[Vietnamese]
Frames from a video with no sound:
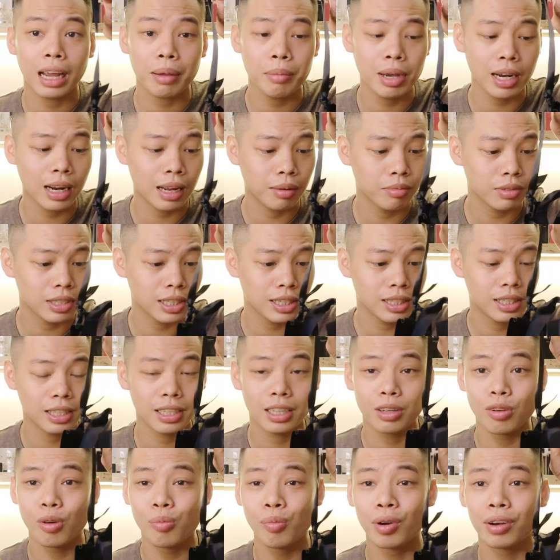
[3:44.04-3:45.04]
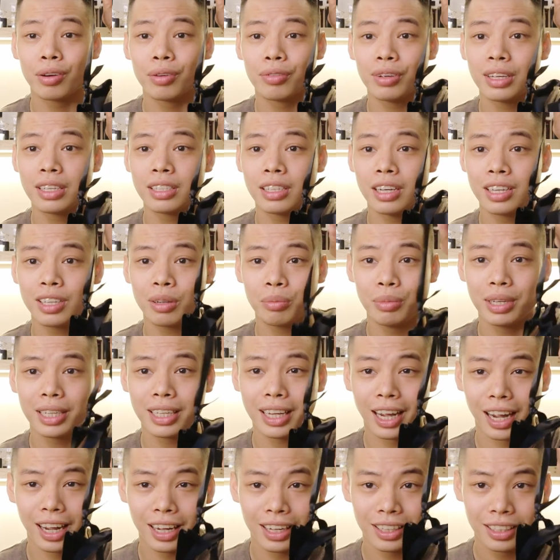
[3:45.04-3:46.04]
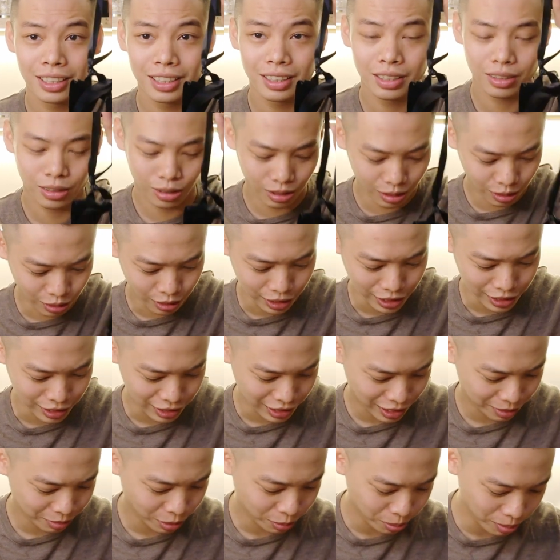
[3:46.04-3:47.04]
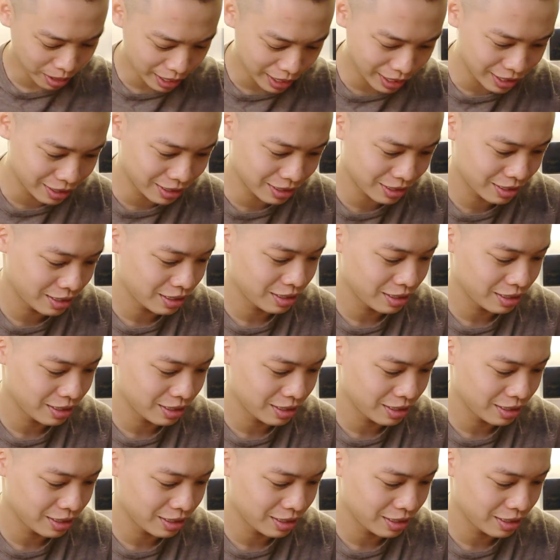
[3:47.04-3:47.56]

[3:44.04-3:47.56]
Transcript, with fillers: ai biết làm gì thì comment ở phía dưới cho mình nha thôi được rồi để sang một bên